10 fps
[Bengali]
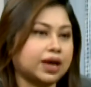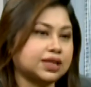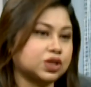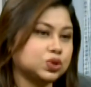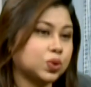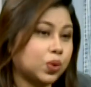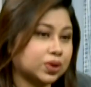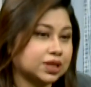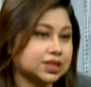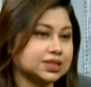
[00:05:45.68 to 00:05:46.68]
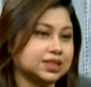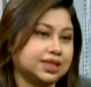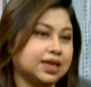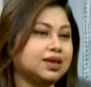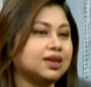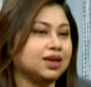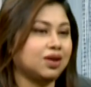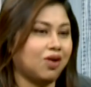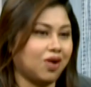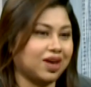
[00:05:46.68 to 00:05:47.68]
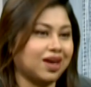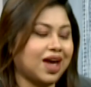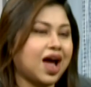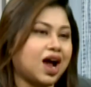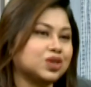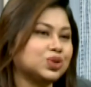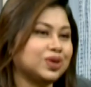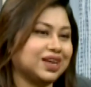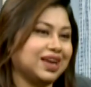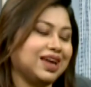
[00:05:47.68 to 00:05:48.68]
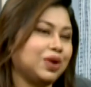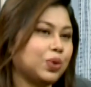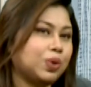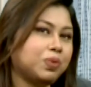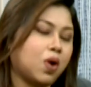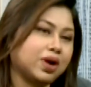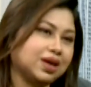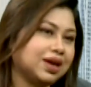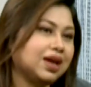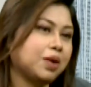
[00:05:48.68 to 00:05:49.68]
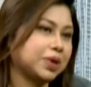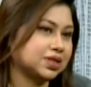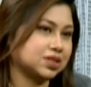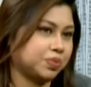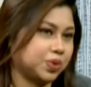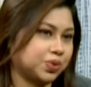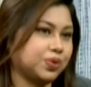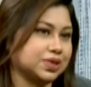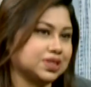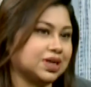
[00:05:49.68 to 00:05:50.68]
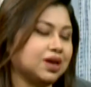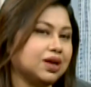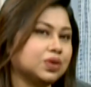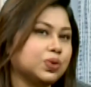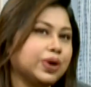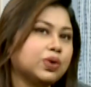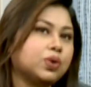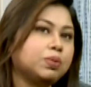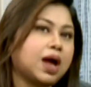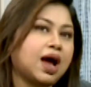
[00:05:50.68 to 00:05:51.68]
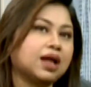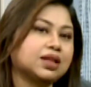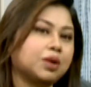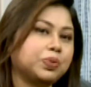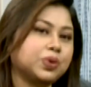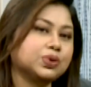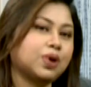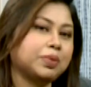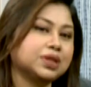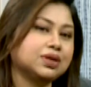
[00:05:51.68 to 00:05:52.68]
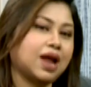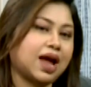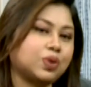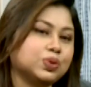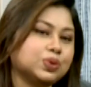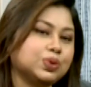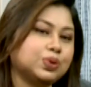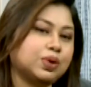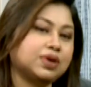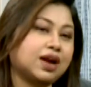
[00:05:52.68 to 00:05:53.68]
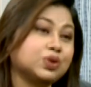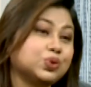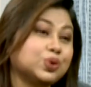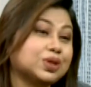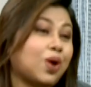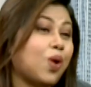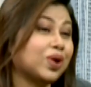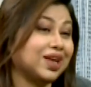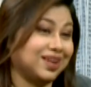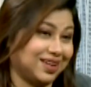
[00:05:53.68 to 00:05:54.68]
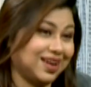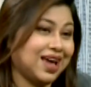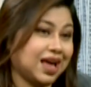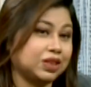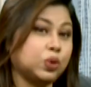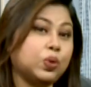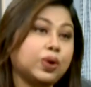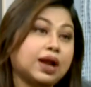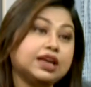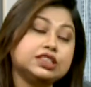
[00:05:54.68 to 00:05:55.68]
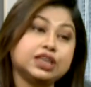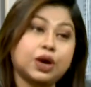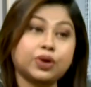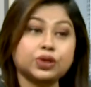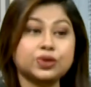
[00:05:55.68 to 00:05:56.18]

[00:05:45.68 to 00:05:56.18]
একটা কিছু করতে চাচ্ছে দেখি কি হয় আচ্ছা। আসলে এরকম অনেকেই আমাকে সাপোর্ট করেছে হ্যাঁ তো এরকম তারপরে তো আমাদের এখন তো নারী উদ্যোক্তা অনেক তো হ্যাঁ, ওরা নিজেরাও কিন্তু